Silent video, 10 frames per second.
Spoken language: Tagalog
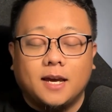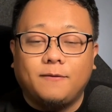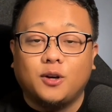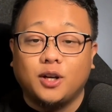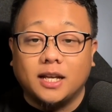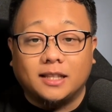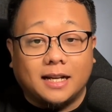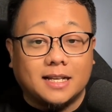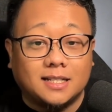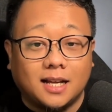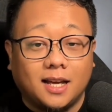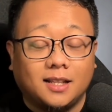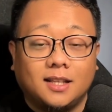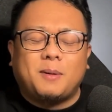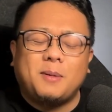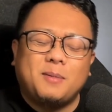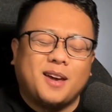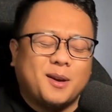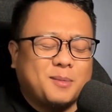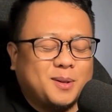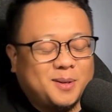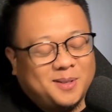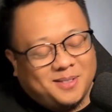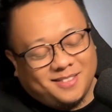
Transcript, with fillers: If you're interested, pamimigay ko ba to?